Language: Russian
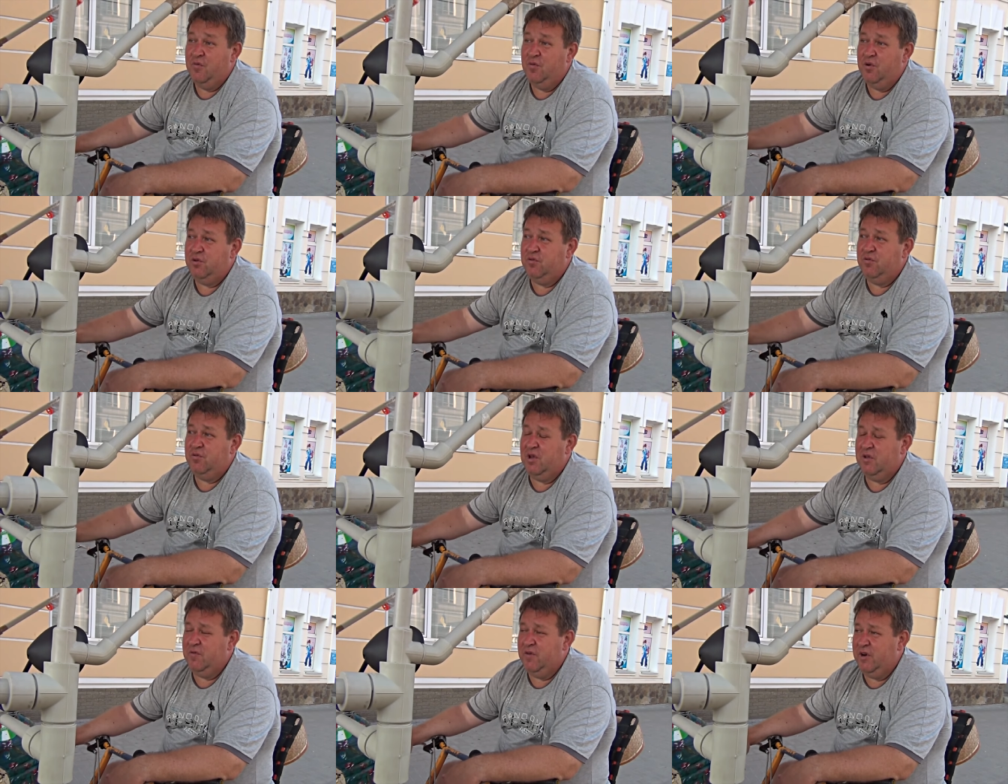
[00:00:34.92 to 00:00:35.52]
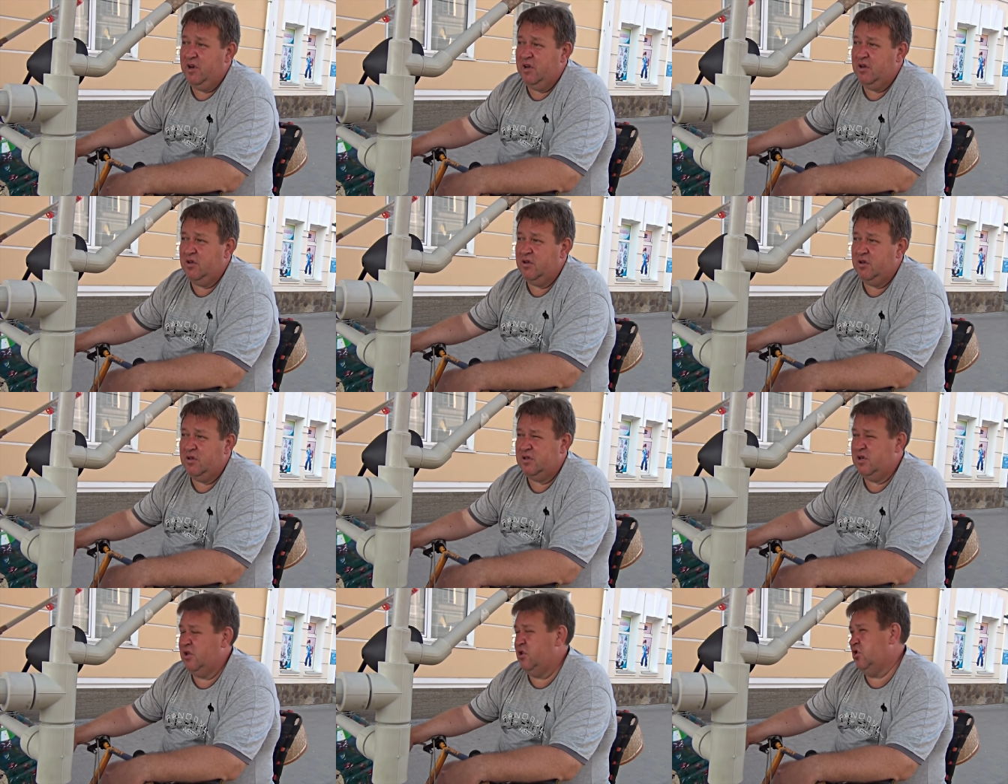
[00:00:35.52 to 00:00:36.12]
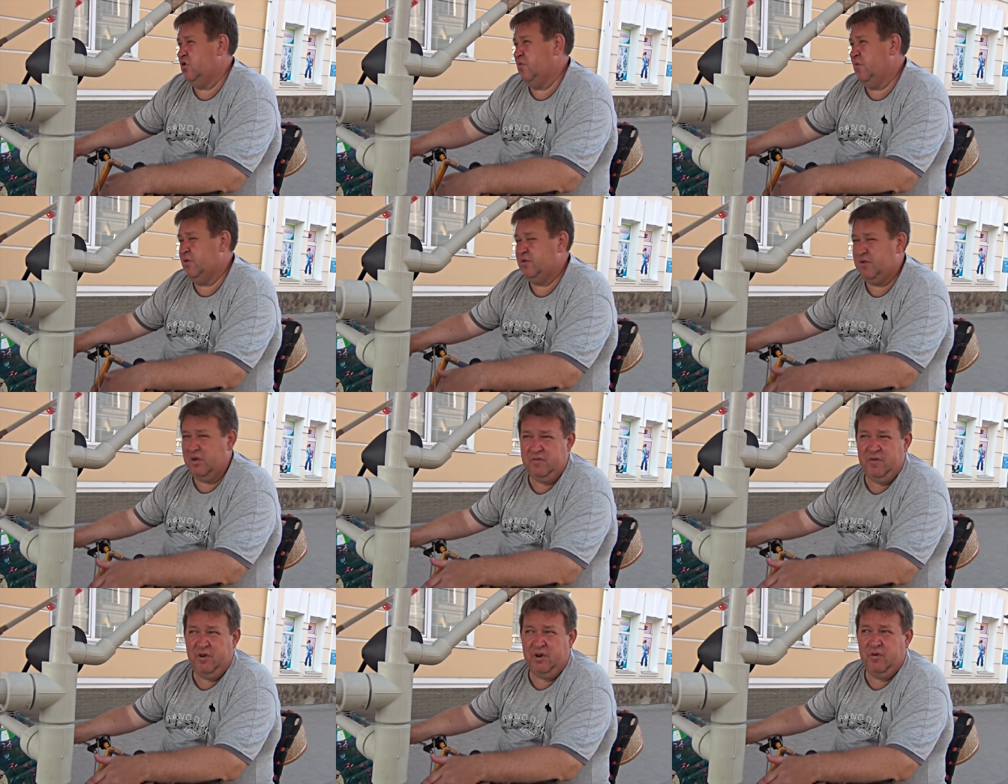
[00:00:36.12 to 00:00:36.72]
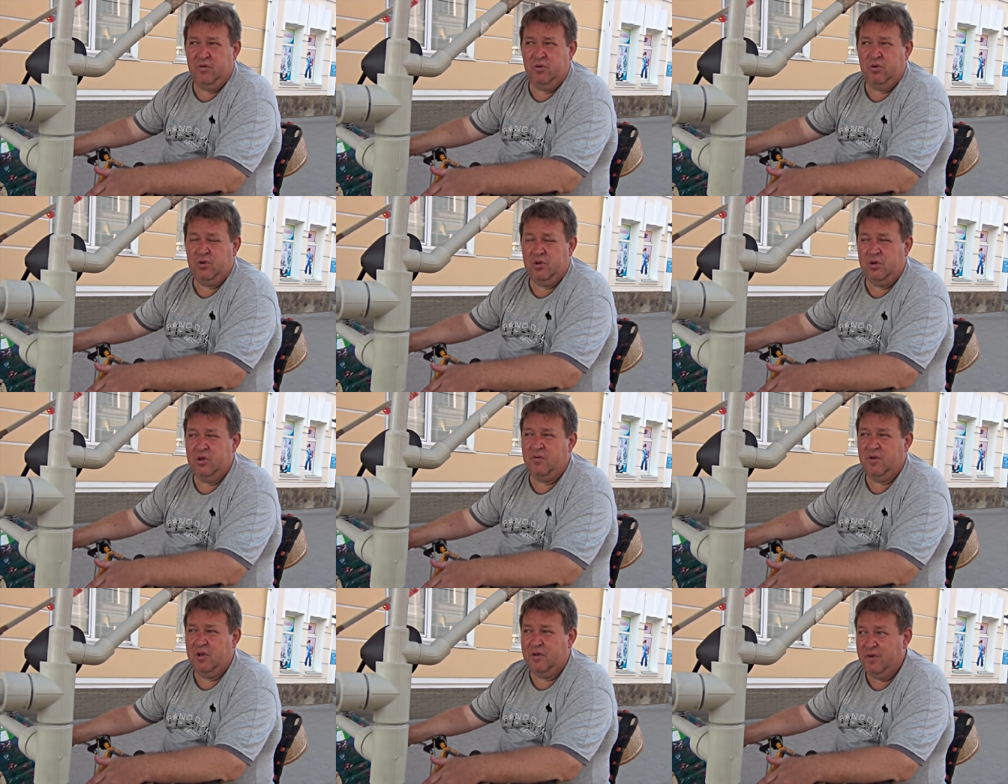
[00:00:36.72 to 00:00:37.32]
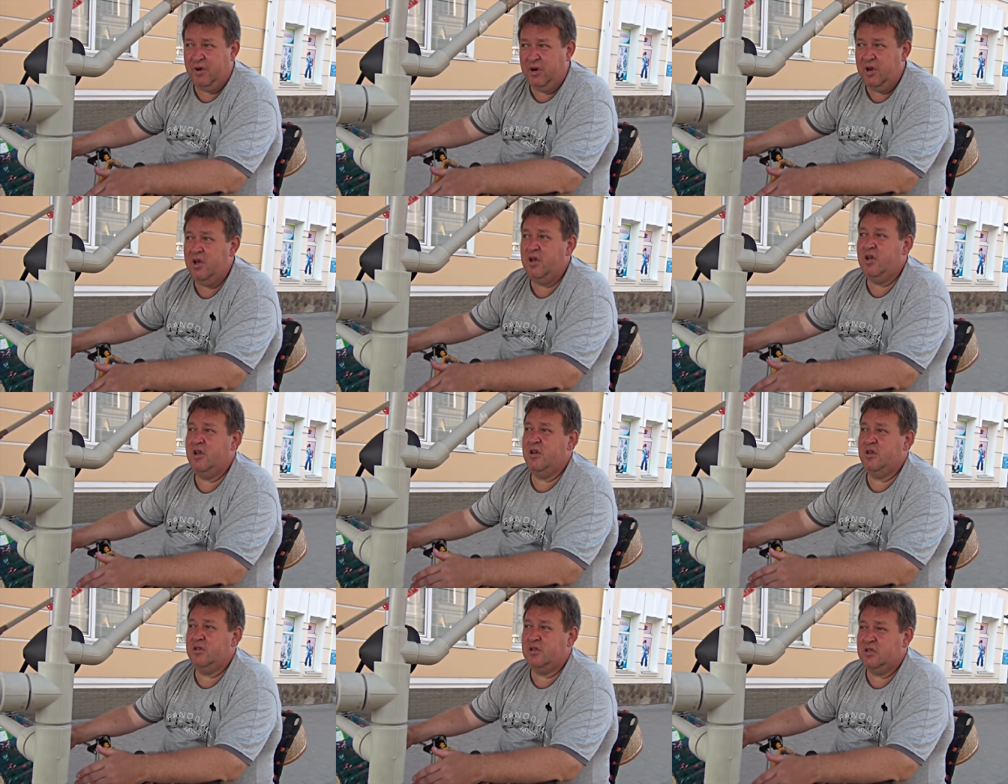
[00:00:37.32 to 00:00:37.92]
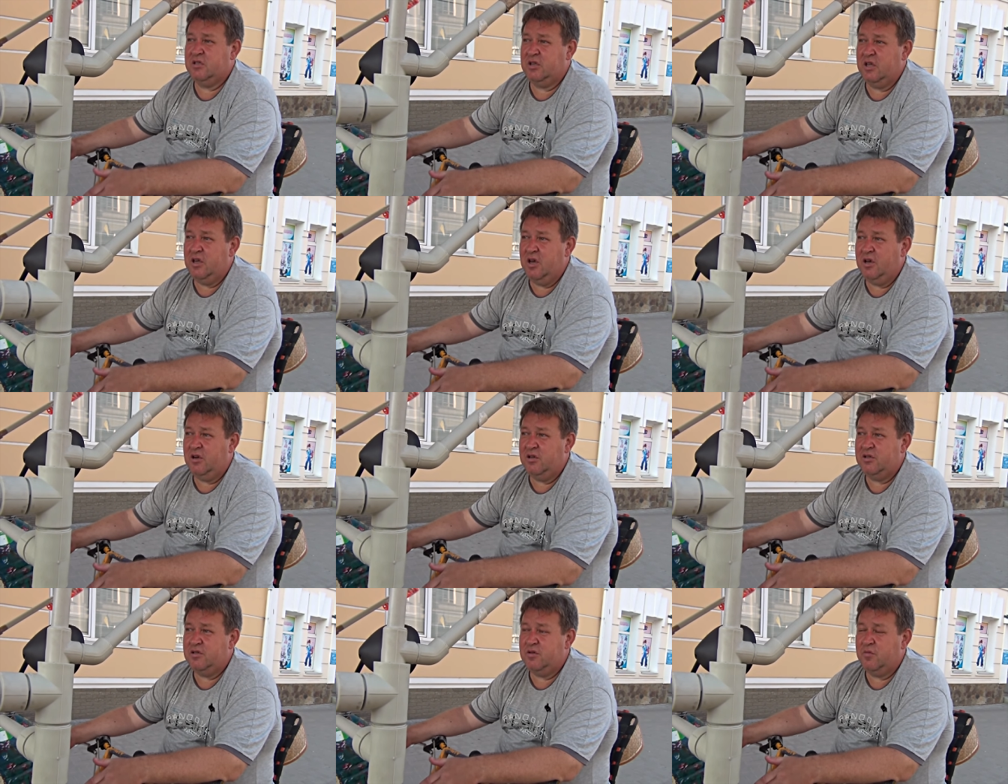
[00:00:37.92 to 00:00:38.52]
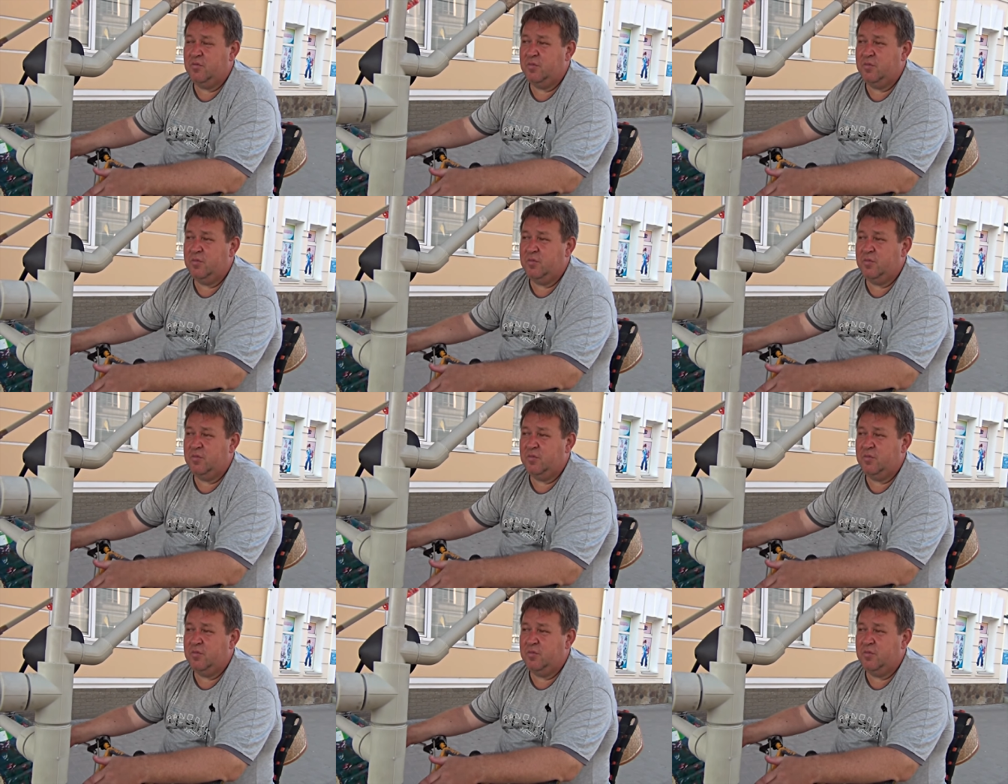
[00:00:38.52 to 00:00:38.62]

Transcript: И вот в январе, если я не ошибаюсь, в январе вроде, да, в январе состоялась